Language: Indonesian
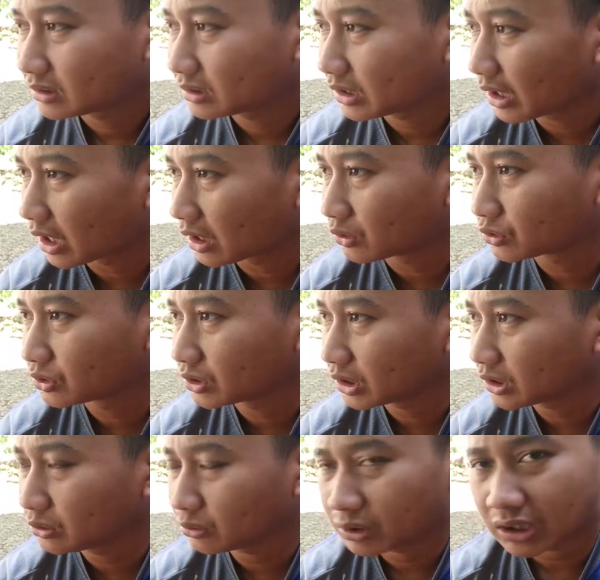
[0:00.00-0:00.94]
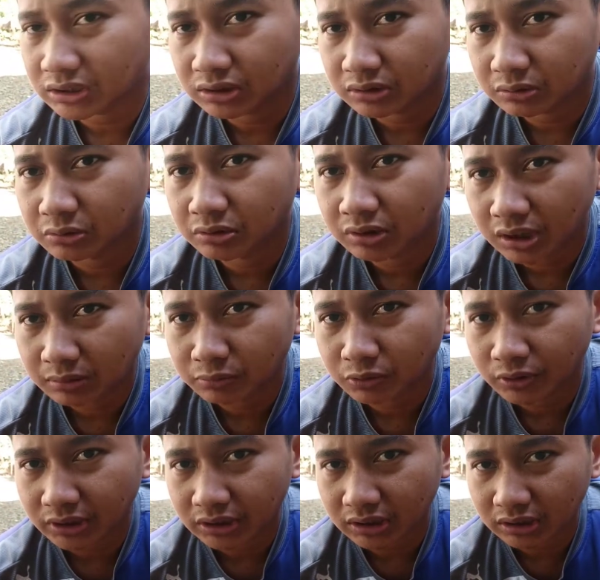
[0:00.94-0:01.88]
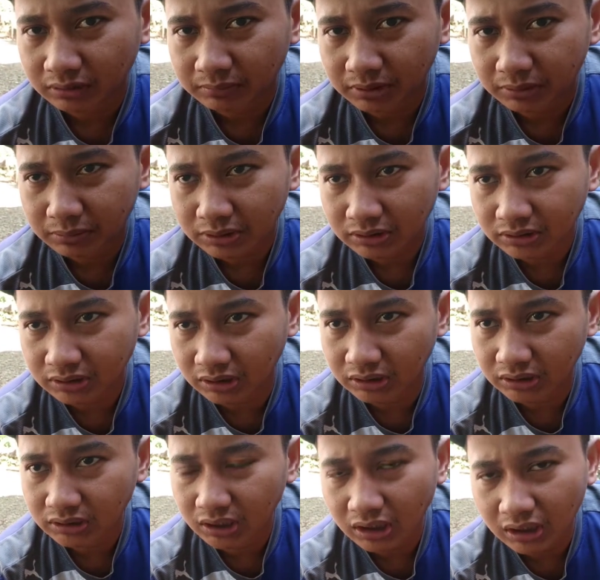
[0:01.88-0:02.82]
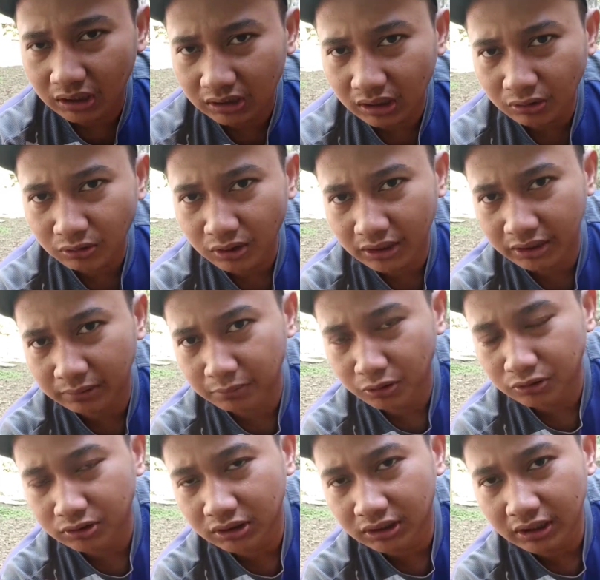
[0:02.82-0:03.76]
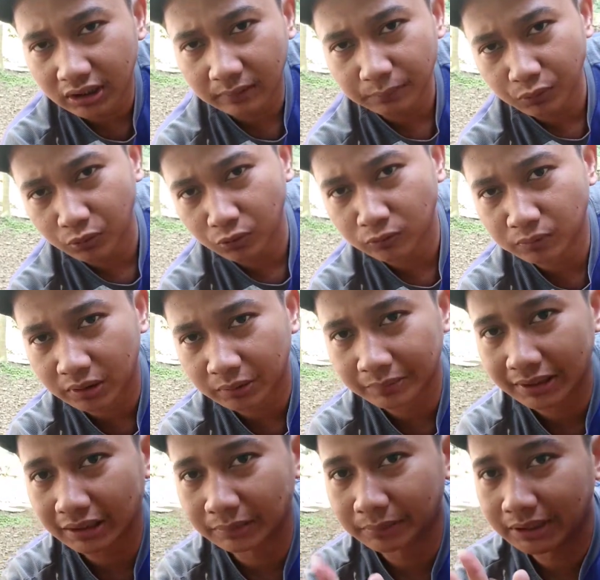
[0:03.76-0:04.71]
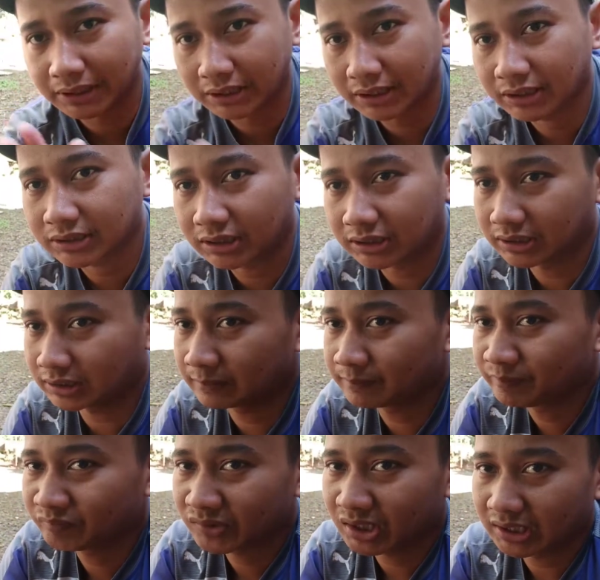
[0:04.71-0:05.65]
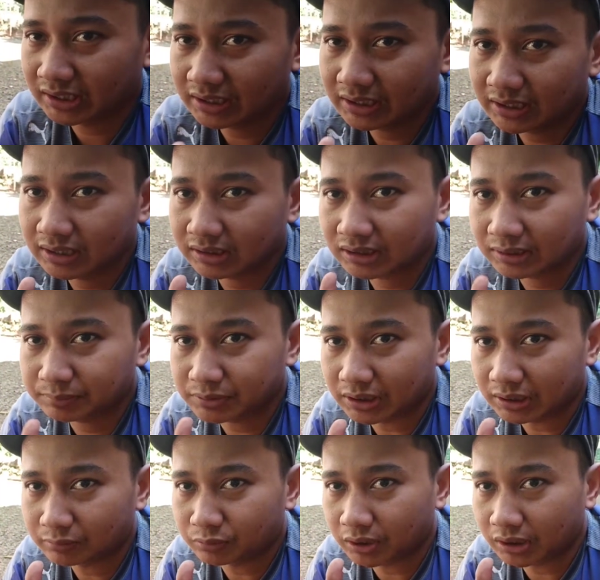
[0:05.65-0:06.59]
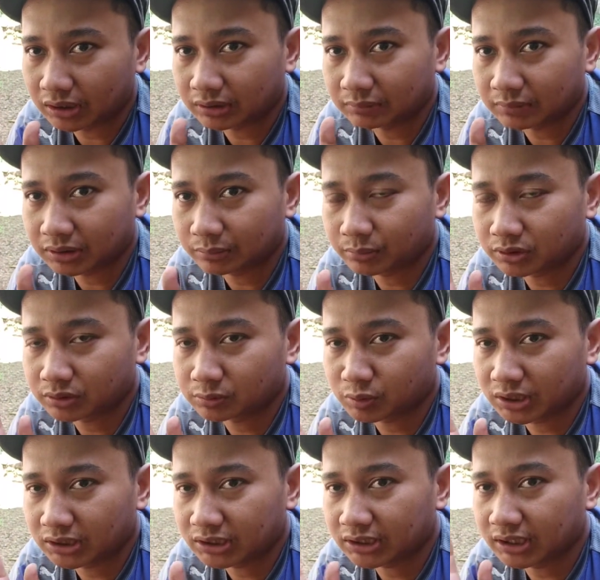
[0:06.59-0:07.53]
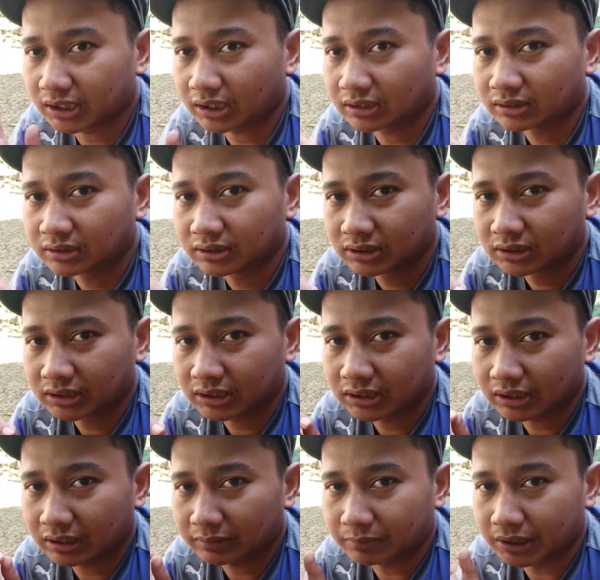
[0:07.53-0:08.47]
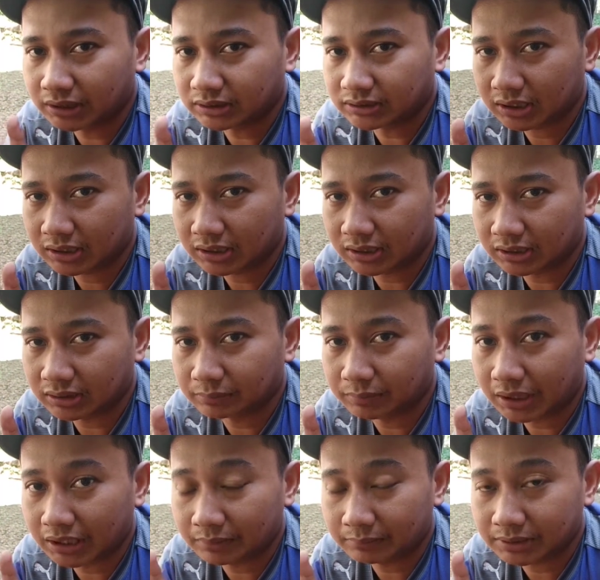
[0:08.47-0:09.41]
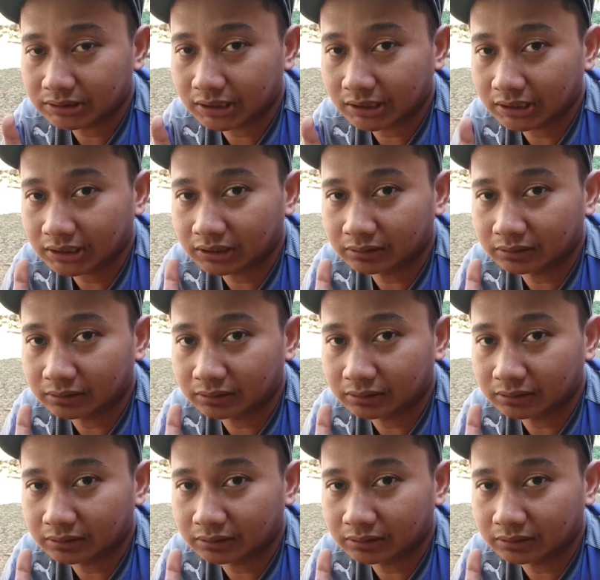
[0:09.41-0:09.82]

seharusnya itu kasih ular mungkin ya teman-teman jadi yang nggak tahu lah ya bro setiap burung berbeda-beda jadi ini tips ya buat teman-teman semuanya ya kita belajar dari pengalaman saya